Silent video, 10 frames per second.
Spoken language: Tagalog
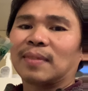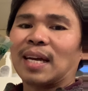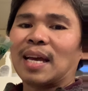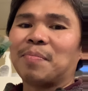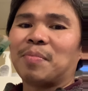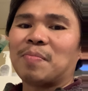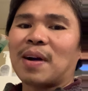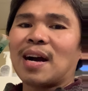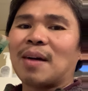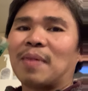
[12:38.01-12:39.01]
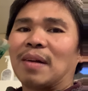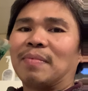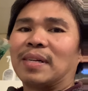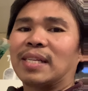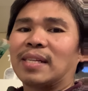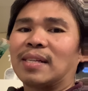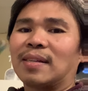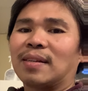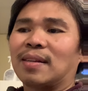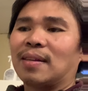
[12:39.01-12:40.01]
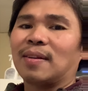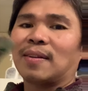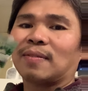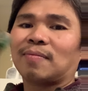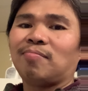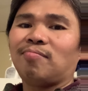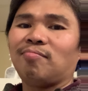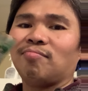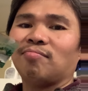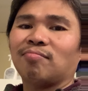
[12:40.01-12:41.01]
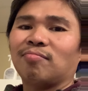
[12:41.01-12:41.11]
Ayan po mga ka-farmers. 2 days, June, 9,000.